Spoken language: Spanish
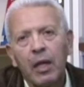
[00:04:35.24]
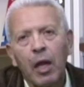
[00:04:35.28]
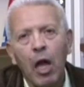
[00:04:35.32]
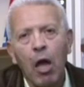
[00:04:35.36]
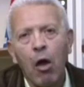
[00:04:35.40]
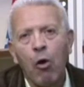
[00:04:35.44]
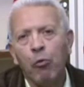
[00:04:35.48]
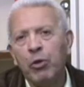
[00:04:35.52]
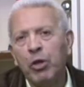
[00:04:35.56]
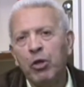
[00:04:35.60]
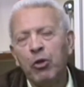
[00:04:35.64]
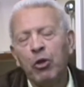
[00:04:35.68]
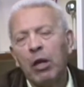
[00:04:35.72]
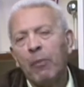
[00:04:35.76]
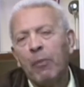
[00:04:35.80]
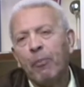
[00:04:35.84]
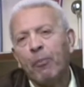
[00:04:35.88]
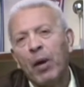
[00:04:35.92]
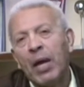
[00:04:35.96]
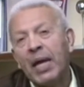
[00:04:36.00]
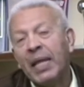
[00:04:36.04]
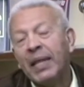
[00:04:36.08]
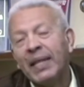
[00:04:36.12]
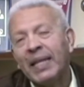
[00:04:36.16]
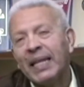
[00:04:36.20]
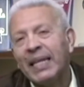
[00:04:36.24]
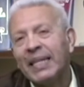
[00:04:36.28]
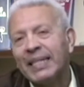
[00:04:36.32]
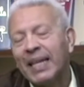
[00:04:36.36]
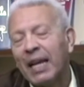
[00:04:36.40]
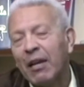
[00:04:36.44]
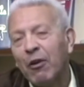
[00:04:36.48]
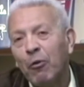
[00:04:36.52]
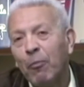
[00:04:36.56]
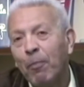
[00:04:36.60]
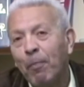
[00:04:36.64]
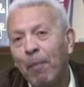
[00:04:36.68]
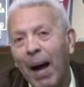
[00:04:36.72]
a un niño le pueden interesar
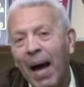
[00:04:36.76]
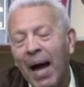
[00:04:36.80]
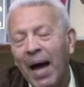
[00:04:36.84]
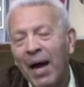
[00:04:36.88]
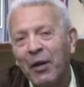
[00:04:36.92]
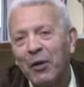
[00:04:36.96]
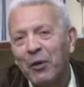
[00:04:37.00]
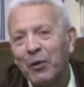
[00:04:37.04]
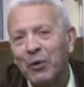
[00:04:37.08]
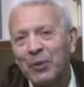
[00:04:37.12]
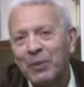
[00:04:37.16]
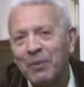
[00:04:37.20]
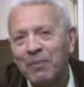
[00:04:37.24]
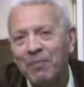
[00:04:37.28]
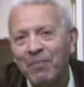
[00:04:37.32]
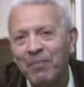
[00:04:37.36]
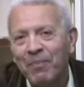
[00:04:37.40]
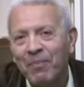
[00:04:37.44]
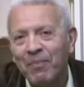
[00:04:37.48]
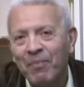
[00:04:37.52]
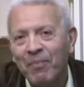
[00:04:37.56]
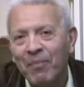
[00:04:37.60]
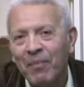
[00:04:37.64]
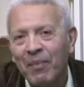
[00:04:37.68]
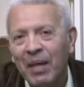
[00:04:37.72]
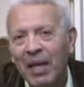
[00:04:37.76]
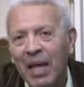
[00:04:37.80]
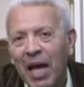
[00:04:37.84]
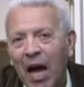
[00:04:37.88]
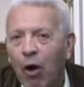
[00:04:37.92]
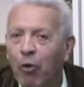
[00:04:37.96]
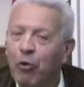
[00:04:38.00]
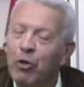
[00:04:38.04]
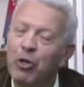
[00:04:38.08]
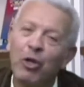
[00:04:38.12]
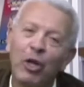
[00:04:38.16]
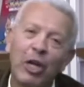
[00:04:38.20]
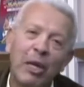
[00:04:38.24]
los pájaros, a
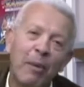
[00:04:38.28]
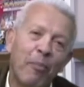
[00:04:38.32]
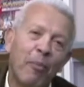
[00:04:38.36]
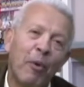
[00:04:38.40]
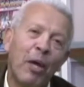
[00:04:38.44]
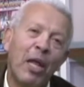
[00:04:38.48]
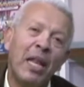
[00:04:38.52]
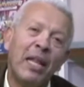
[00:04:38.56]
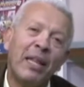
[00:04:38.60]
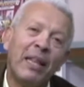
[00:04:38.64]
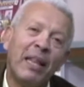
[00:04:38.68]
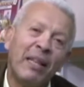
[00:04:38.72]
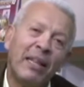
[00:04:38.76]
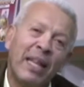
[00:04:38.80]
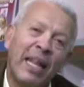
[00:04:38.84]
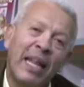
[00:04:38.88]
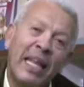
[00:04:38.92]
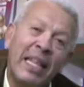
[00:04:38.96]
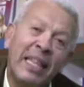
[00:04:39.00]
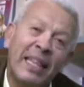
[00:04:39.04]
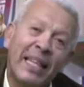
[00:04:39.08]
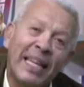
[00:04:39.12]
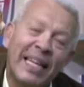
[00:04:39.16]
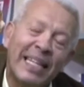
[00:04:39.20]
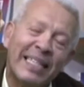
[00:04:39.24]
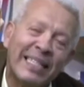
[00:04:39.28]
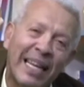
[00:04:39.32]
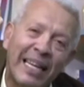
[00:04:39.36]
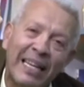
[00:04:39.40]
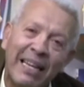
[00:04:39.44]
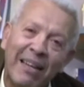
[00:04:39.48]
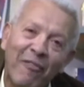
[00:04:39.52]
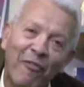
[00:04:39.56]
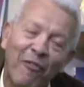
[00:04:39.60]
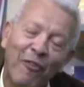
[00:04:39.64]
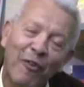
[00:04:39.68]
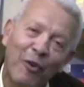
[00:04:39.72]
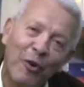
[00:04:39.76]
un niño le pueden interesar
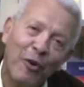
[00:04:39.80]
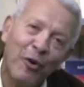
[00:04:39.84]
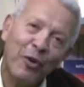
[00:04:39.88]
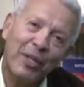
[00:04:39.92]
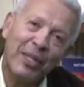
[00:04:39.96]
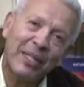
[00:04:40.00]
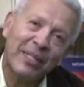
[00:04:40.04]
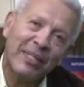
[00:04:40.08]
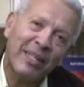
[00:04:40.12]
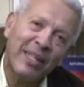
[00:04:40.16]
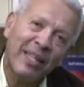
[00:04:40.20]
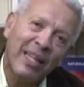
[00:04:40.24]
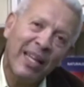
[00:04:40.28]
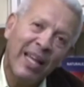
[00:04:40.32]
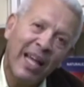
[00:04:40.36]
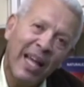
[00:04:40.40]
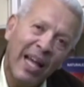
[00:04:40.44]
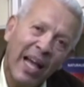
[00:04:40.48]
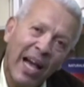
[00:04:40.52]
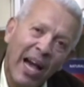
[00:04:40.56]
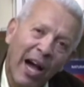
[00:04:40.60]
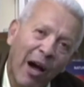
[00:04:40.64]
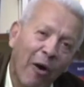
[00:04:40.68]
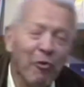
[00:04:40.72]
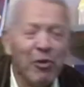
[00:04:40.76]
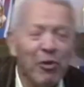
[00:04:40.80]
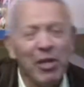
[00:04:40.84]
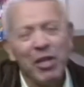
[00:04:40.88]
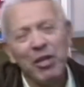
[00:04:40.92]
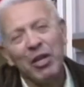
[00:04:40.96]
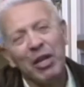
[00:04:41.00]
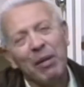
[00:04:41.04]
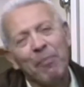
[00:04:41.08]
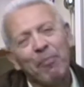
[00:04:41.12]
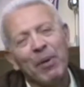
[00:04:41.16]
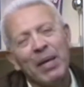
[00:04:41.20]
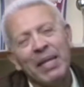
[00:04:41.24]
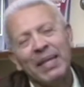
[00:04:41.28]
las flores, a un niño
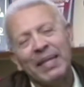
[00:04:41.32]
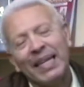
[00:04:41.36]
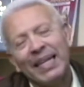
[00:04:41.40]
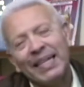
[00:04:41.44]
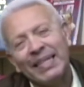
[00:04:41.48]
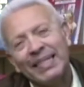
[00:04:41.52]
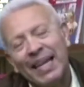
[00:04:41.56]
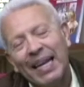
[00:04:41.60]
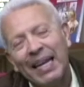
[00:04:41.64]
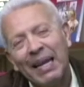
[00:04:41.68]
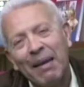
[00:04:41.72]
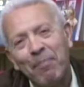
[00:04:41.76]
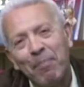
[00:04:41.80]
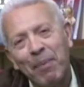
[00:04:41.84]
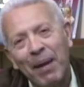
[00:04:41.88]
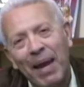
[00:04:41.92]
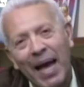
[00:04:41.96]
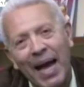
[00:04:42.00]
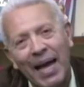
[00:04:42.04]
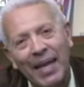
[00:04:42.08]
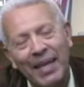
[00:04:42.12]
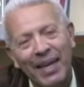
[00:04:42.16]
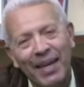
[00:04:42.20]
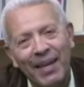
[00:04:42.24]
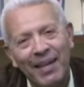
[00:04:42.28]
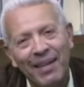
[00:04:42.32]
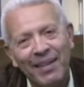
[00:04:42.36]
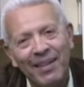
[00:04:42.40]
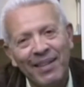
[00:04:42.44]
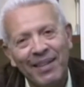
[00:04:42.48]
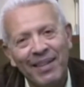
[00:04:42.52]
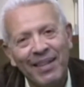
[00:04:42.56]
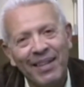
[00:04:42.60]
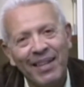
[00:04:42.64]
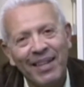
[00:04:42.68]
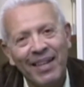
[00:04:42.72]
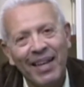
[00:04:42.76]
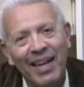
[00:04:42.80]
le puede interesar la playa,
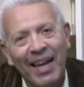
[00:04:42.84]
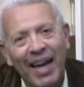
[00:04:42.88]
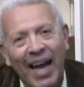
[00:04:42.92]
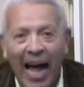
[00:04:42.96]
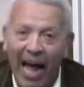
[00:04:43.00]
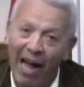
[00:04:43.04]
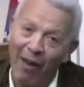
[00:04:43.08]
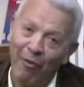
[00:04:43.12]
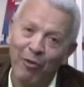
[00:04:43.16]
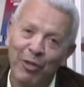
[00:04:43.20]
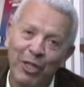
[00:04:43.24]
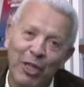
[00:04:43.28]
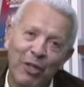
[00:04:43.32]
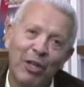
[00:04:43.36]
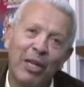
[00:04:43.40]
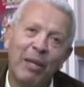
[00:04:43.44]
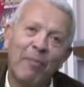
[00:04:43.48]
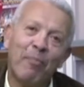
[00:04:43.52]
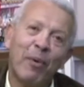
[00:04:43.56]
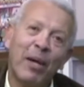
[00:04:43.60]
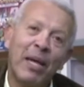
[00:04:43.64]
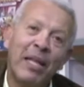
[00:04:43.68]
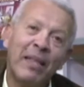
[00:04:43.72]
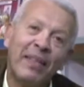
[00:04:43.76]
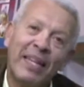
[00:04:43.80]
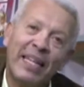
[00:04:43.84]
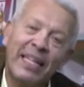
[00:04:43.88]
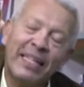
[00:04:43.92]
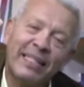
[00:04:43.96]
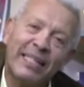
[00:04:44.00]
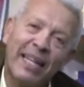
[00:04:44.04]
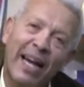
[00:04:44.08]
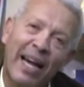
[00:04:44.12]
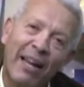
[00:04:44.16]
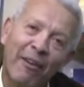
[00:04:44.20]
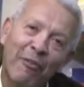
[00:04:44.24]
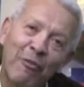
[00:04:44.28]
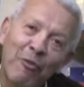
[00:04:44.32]
a un niño le puede
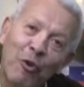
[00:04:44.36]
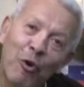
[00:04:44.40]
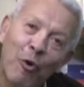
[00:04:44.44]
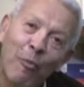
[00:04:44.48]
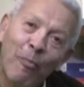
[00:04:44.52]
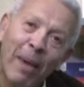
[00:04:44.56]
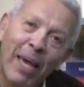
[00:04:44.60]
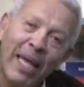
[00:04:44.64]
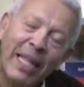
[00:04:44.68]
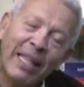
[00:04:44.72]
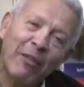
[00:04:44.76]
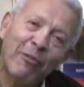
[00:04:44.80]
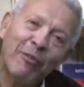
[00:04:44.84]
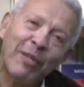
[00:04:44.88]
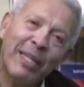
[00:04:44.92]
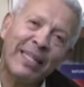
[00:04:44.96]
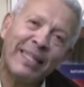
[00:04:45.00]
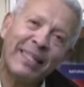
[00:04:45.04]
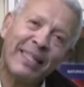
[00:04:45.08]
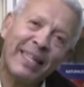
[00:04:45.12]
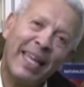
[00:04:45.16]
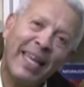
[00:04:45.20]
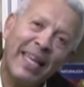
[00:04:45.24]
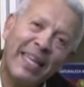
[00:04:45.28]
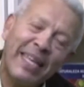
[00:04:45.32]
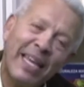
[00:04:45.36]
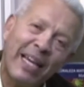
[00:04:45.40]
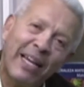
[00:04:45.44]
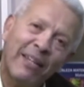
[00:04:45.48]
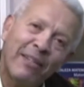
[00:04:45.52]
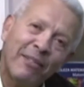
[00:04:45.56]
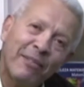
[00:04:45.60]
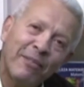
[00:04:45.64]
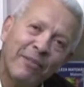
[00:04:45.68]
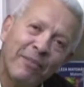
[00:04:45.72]
interesar un cometa, una estrella,